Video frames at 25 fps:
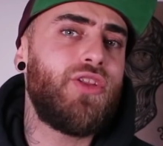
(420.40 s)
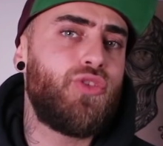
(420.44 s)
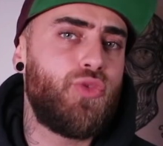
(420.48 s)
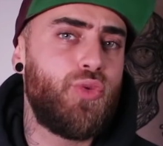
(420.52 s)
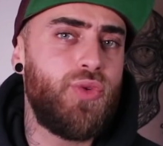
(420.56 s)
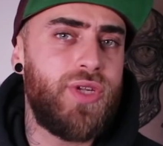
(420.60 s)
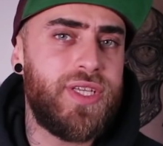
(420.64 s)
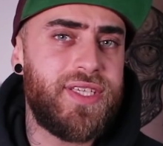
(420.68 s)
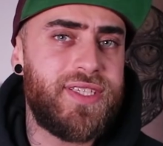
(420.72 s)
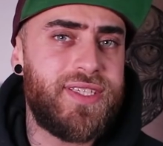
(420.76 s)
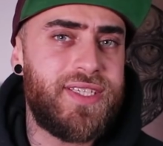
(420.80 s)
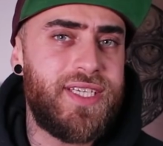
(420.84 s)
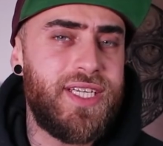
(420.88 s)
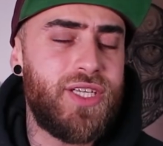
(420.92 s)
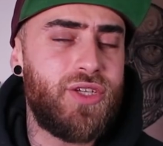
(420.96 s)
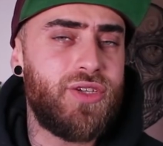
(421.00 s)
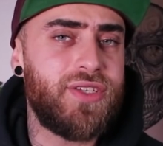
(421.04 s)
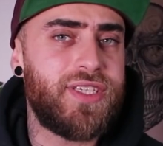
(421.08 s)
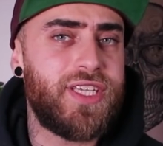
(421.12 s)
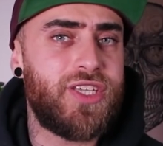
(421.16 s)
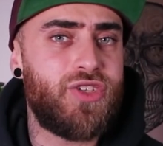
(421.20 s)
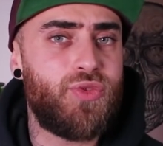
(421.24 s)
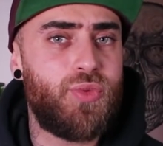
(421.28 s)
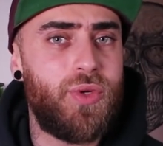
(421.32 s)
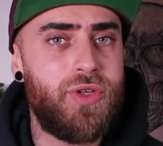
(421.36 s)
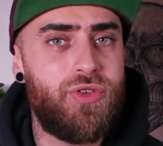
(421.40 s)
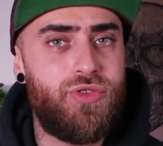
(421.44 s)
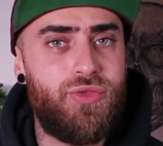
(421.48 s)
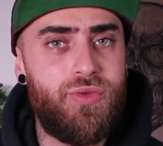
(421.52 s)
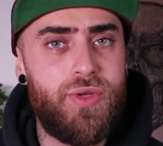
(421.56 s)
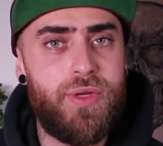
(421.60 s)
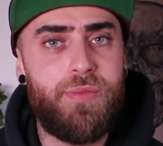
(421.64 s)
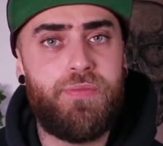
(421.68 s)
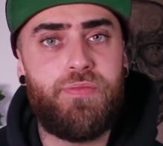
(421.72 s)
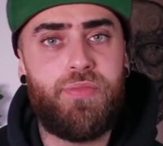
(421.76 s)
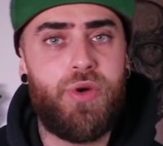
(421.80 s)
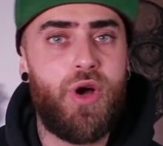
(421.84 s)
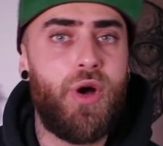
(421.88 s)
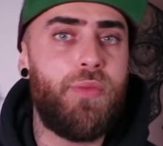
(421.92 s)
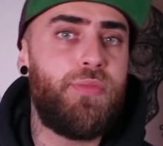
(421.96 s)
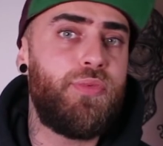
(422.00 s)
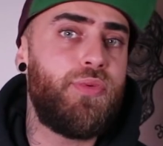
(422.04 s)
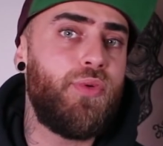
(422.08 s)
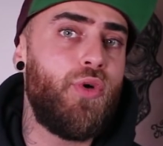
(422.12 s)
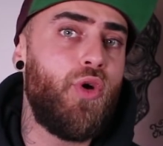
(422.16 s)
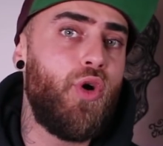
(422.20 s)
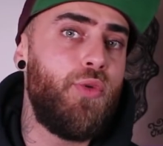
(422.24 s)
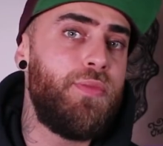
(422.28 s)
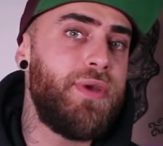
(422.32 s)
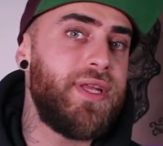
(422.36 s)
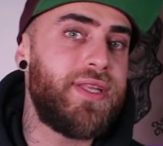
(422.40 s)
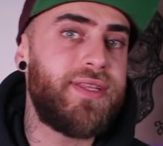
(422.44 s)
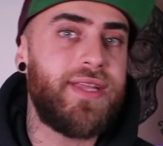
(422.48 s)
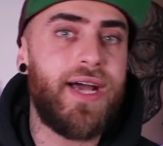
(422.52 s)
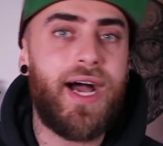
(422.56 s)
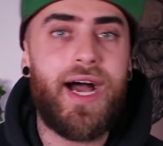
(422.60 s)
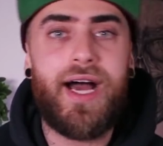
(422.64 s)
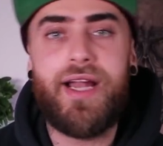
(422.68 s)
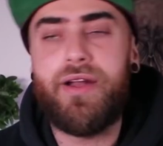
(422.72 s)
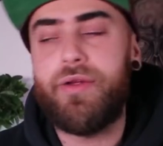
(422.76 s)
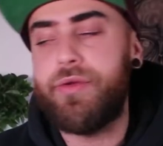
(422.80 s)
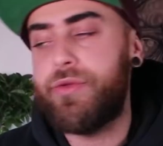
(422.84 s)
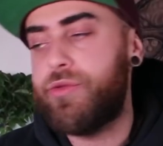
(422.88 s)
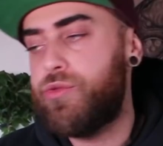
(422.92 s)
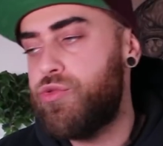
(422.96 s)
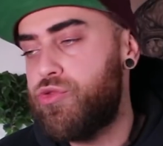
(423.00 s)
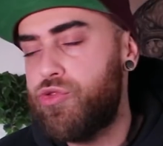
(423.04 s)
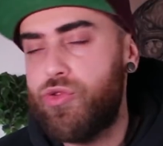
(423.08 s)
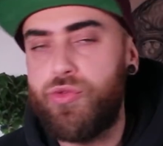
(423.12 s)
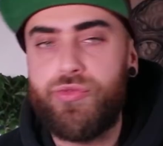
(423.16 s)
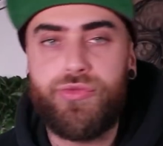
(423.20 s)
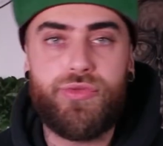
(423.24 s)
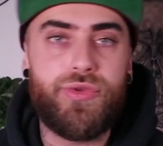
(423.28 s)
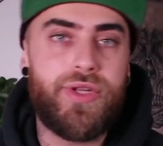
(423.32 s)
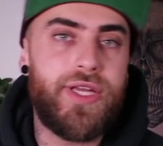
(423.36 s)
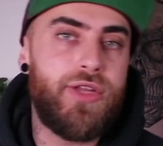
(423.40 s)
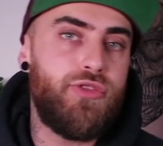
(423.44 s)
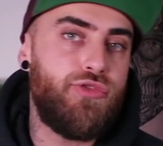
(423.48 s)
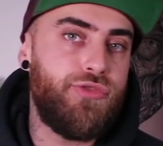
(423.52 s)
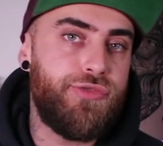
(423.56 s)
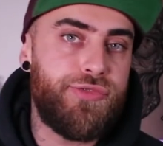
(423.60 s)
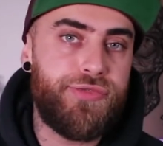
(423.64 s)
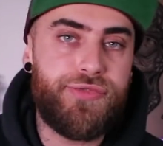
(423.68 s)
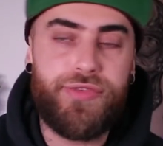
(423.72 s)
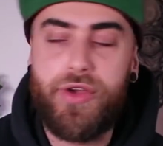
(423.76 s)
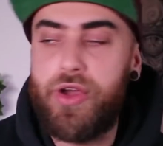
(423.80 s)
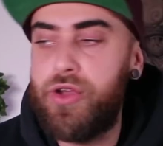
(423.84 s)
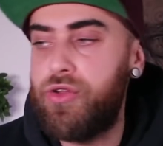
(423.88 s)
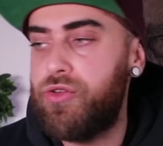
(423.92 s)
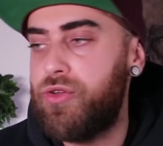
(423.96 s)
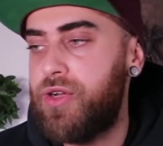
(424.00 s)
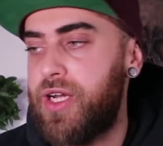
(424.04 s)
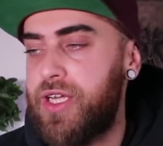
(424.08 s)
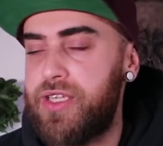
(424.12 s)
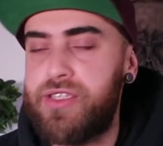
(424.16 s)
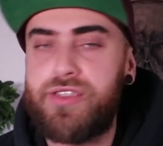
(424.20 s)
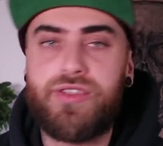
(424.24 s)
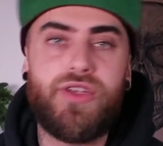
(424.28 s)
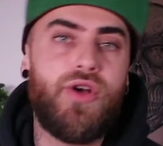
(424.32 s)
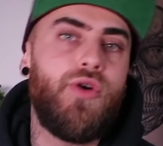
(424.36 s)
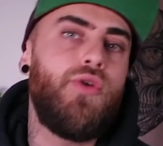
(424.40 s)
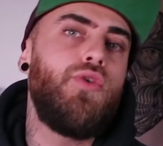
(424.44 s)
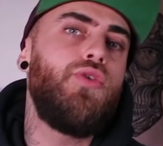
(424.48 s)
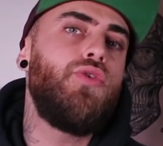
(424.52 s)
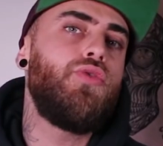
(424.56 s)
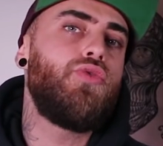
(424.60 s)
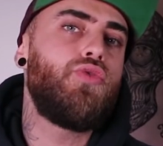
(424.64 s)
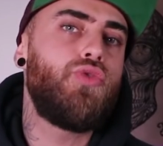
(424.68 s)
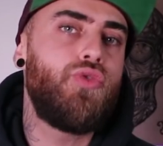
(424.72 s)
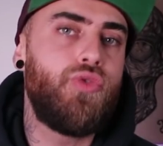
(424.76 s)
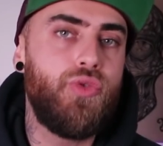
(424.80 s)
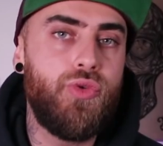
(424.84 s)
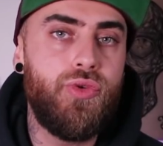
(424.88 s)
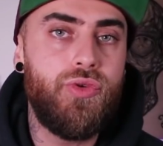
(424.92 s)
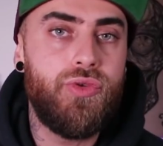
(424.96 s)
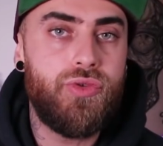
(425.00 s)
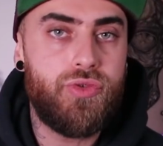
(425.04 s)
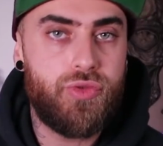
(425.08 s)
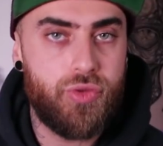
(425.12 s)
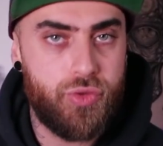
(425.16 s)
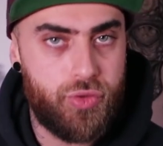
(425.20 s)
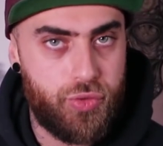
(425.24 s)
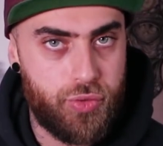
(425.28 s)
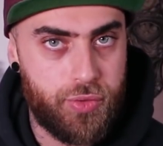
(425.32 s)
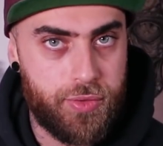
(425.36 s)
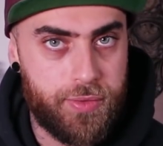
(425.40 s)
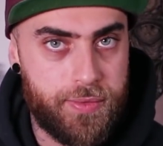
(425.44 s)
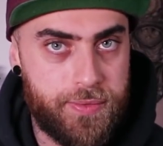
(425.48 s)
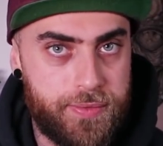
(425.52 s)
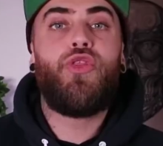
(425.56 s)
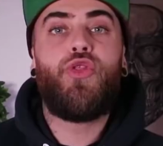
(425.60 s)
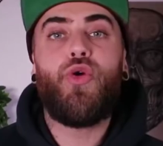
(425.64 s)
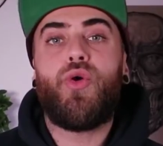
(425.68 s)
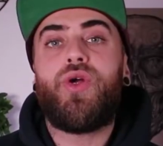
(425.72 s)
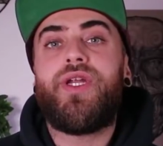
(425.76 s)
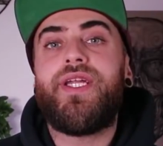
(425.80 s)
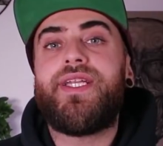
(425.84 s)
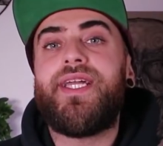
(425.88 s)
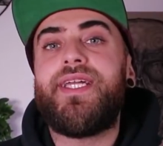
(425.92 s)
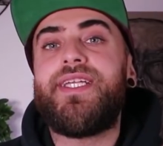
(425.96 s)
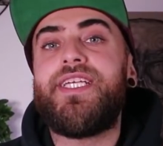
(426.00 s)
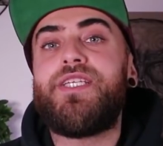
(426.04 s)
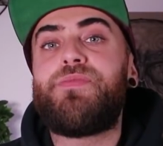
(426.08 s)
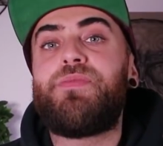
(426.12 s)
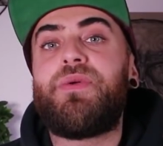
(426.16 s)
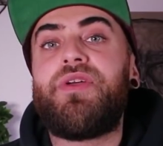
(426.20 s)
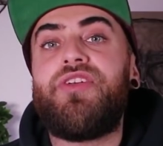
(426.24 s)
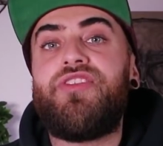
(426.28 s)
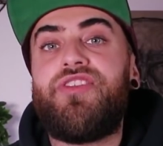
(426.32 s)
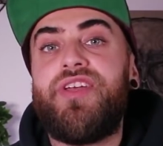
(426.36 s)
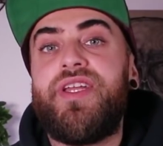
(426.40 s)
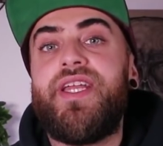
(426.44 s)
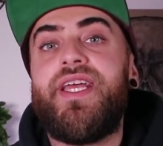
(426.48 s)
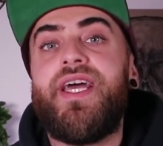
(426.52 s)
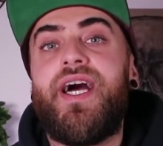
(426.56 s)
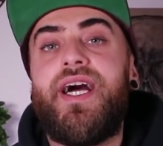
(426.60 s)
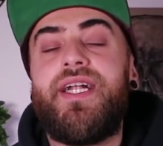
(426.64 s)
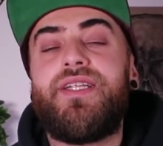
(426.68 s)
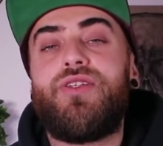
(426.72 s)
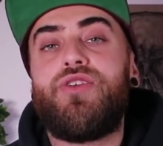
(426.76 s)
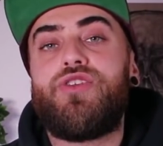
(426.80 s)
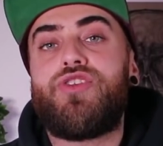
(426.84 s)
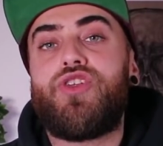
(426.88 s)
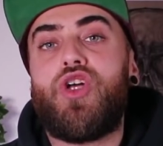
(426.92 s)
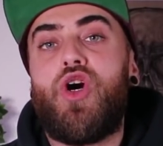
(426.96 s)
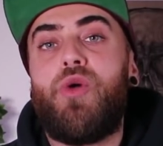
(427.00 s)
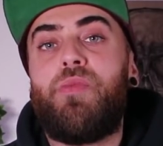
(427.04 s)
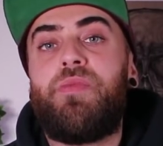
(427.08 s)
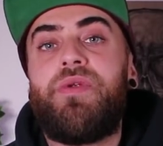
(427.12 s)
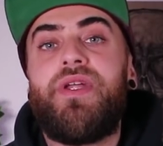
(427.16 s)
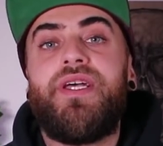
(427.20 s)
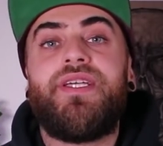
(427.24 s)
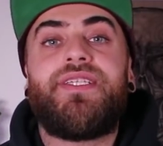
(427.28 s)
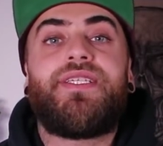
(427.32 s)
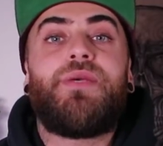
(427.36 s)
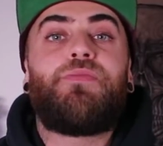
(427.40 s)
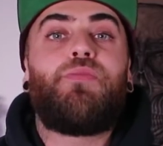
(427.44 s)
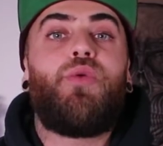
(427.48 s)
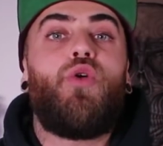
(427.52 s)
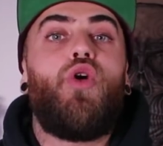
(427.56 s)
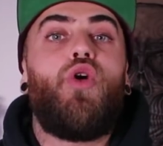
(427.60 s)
à tous les styles, que ce soit du hip-hop au métal, tout ce que vous voulez, du funk, de la soul, tout, tout, tout. Donc l'état d'esprit général de ce tremplin, c'est